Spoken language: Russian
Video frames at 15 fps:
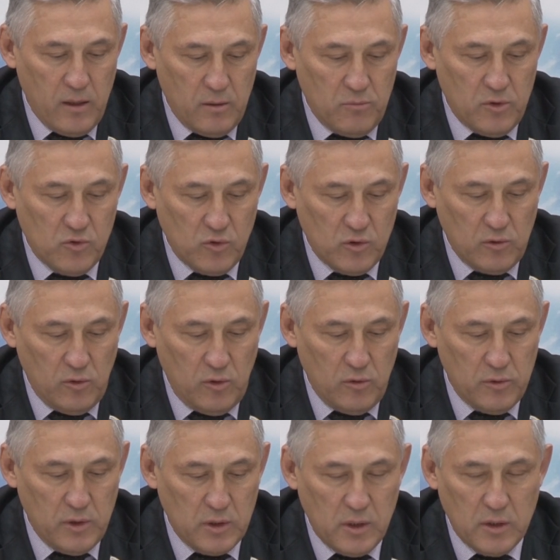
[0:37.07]

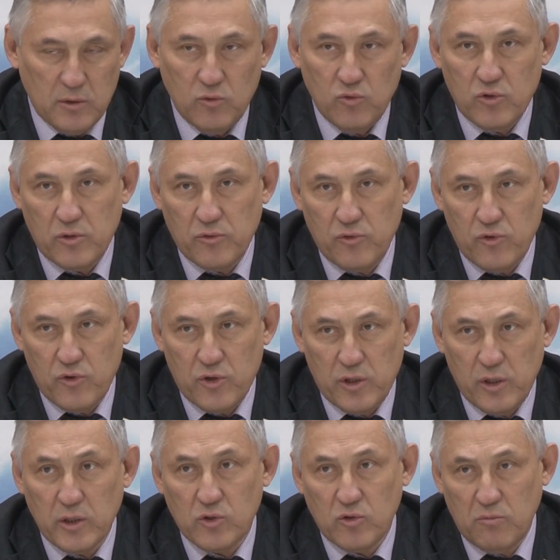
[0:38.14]
безусловно, заслуживающий
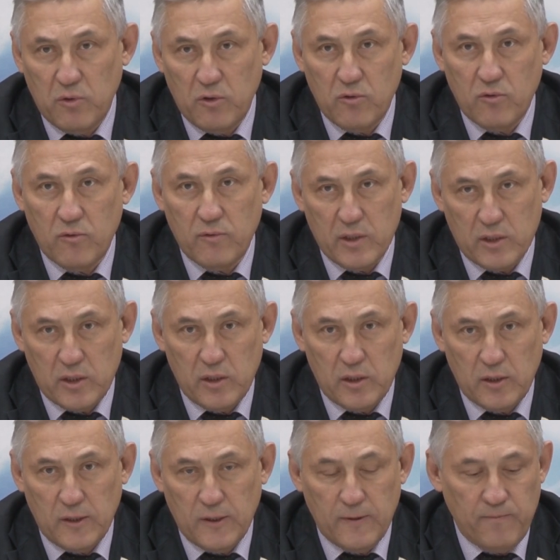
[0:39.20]
особого
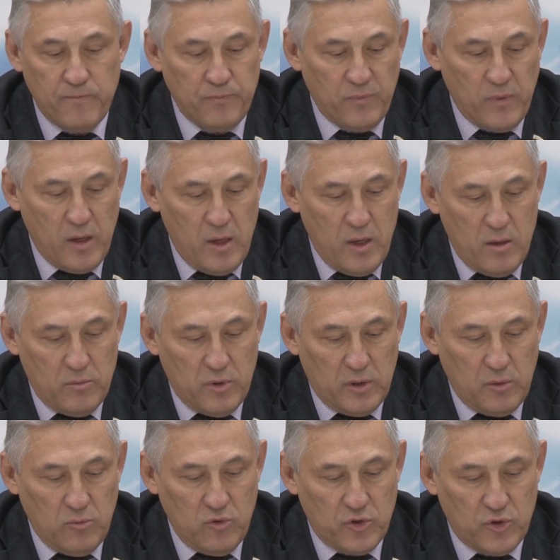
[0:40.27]
уважения.
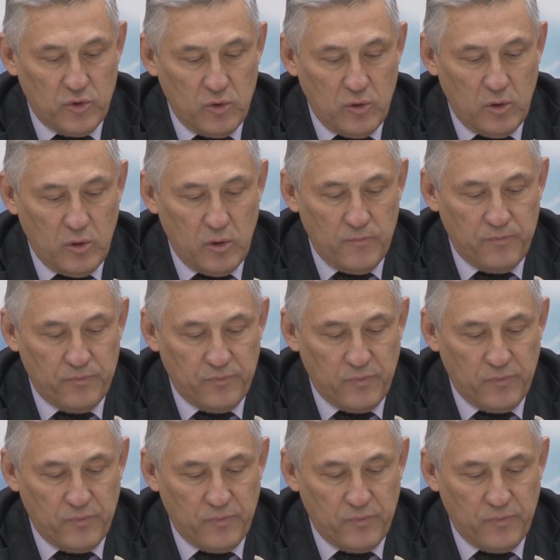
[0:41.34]
Потому что